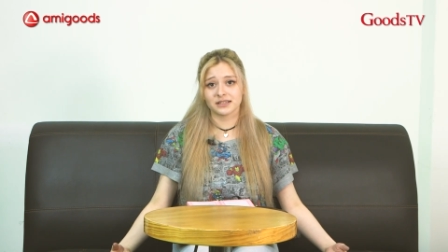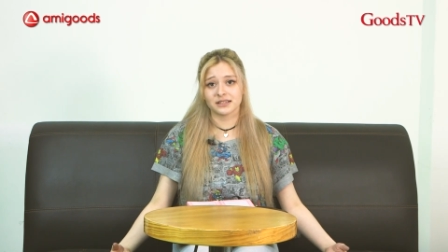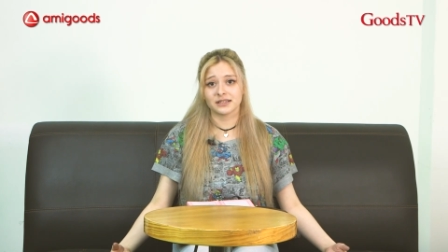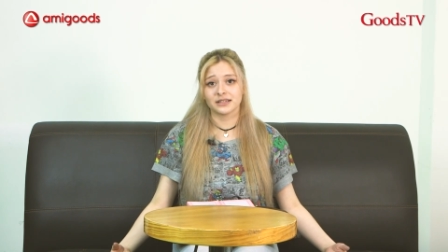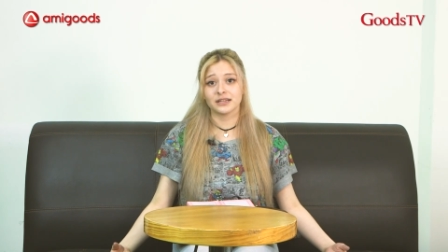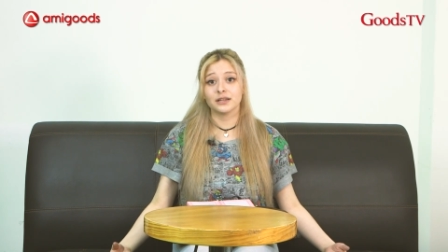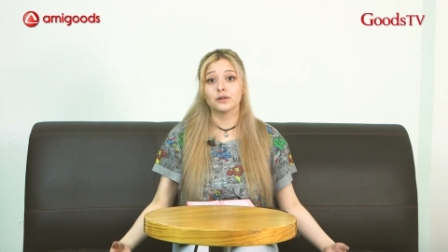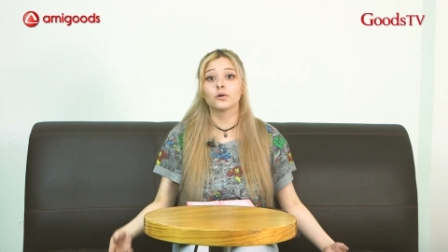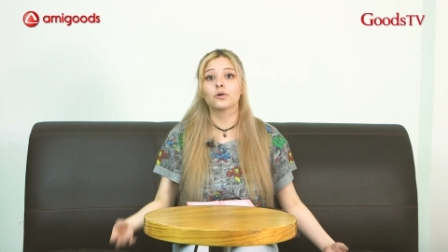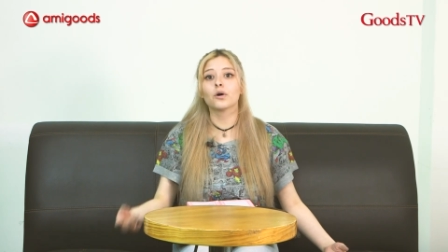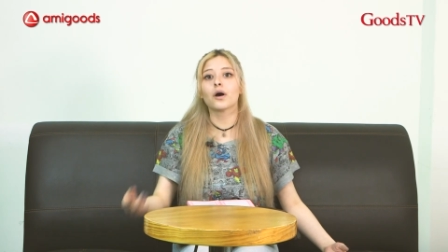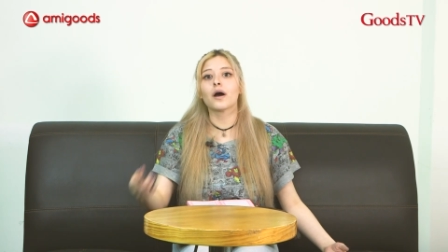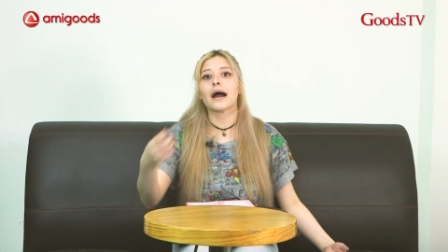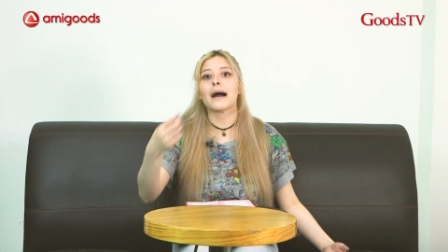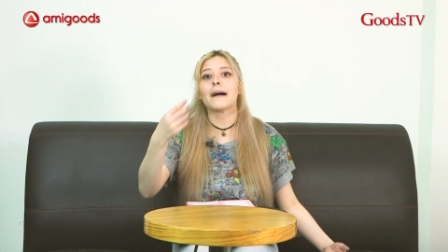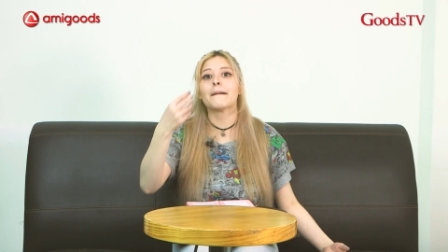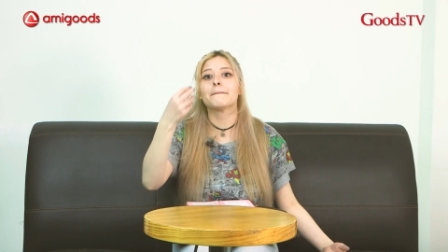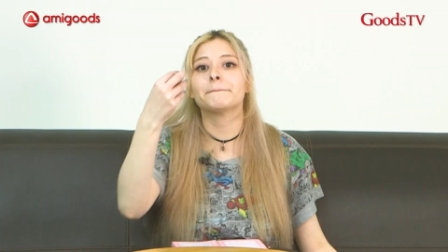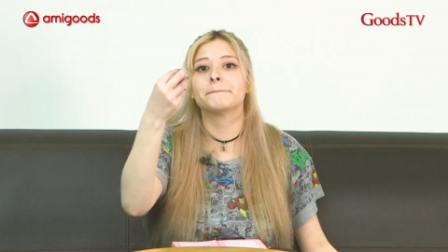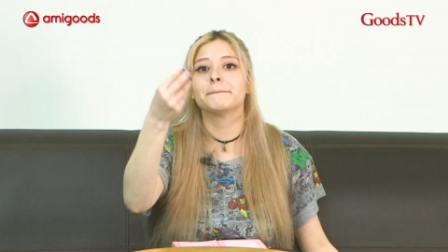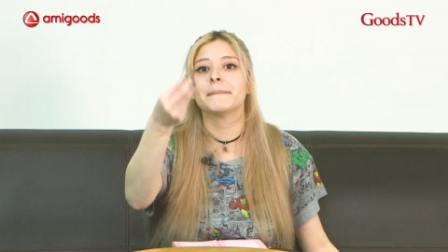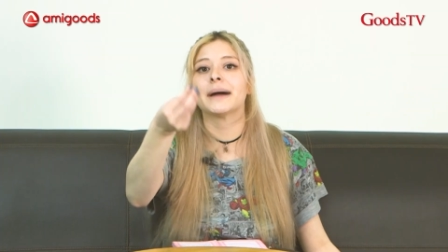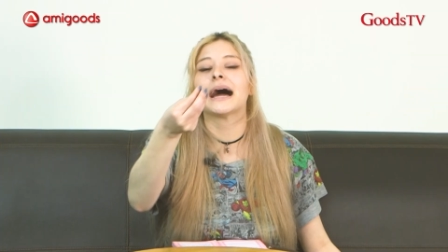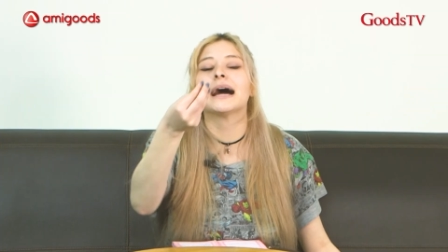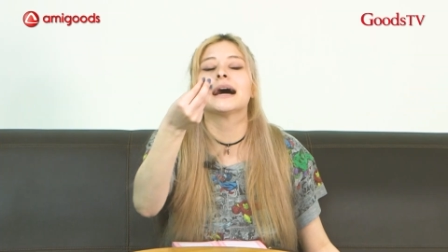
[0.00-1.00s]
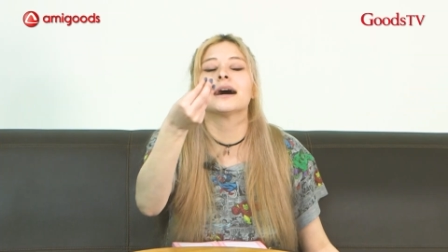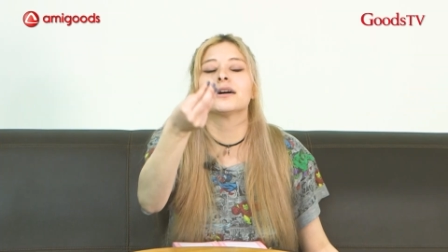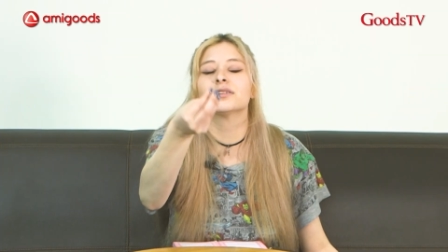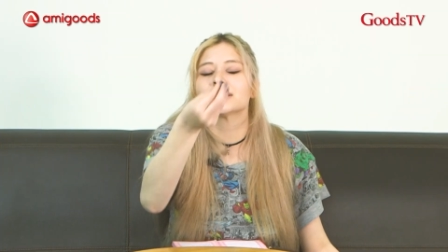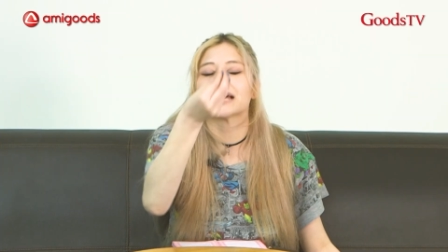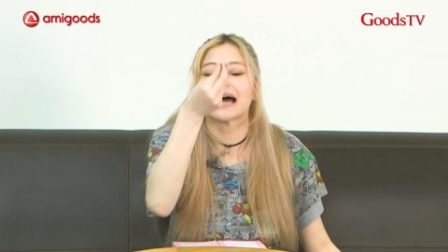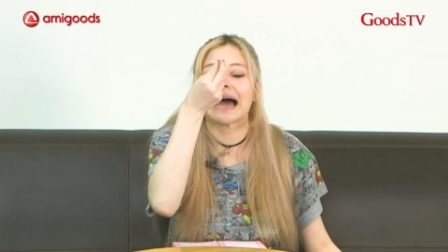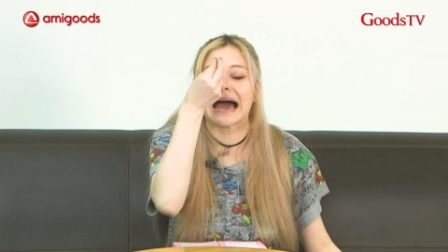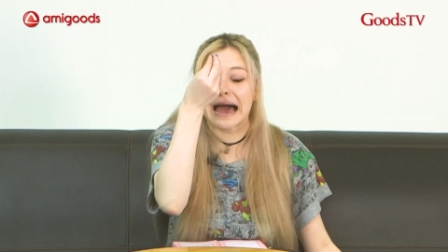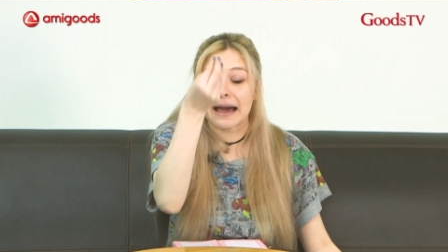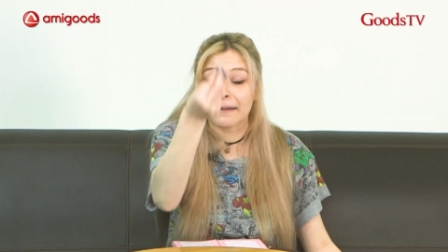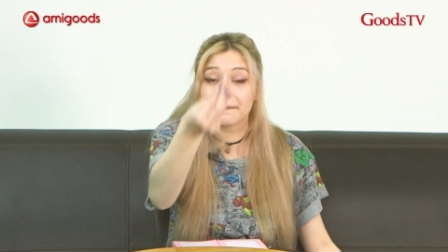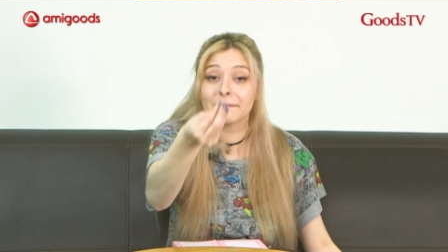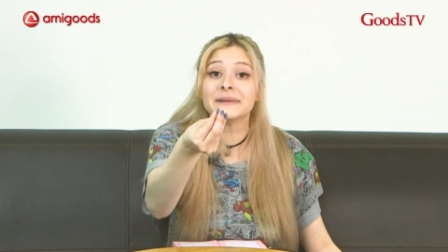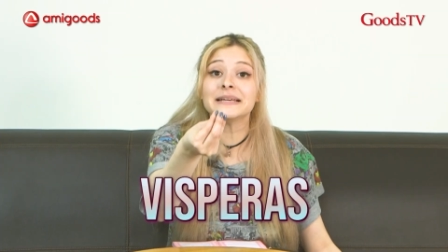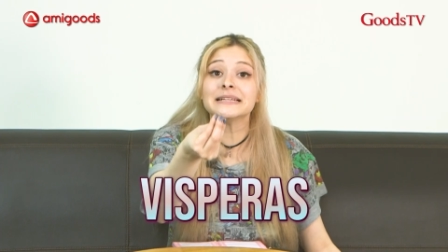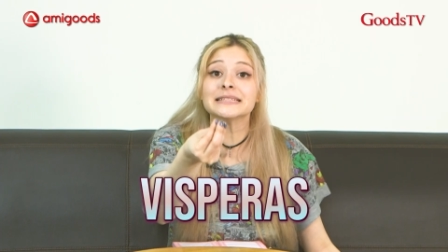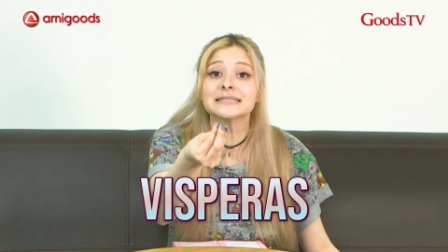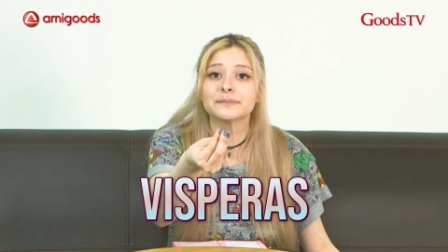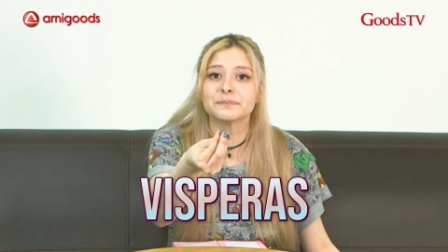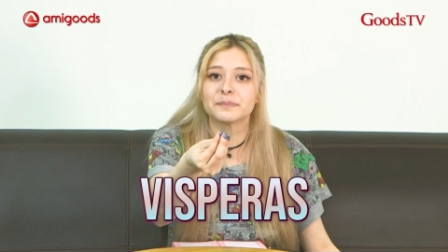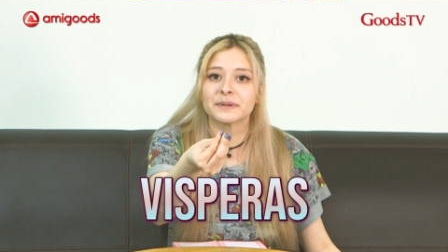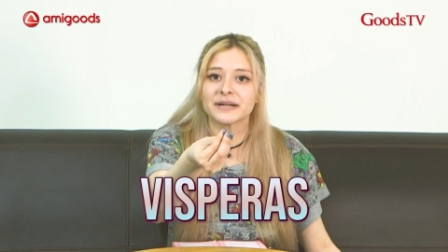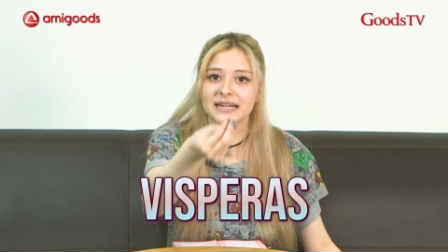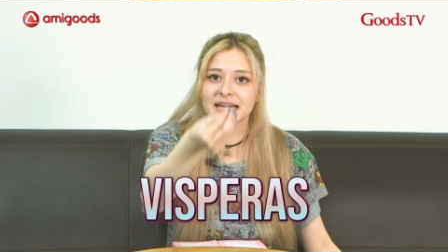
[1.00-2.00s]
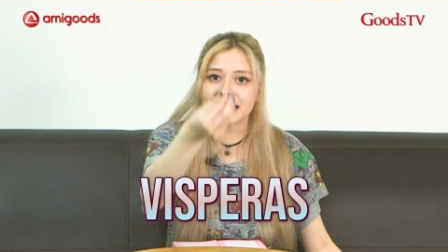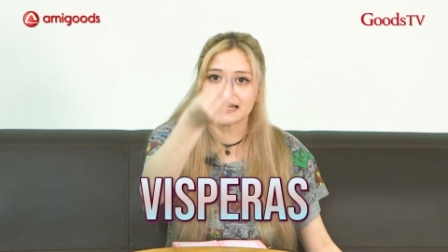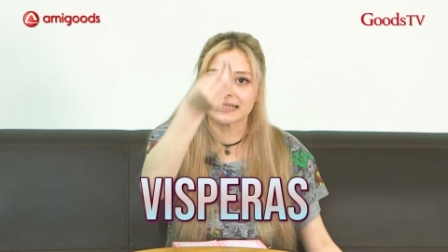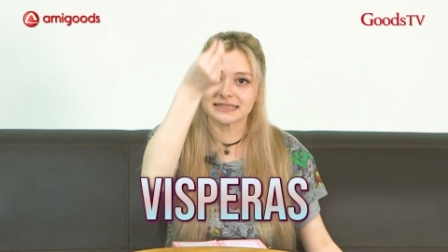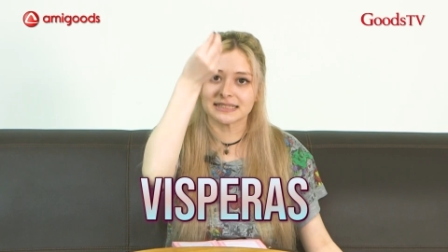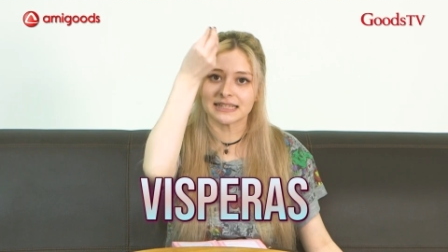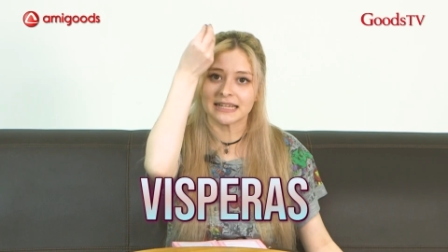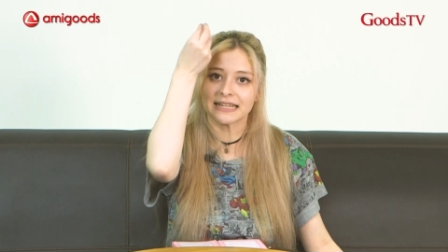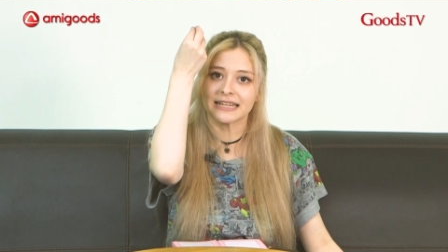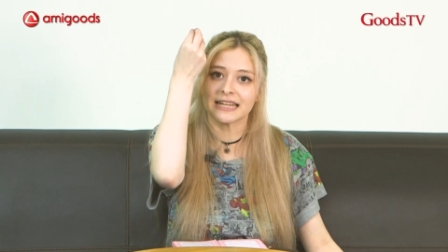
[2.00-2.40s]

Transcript: Y luego, ah, o sea, a vísperas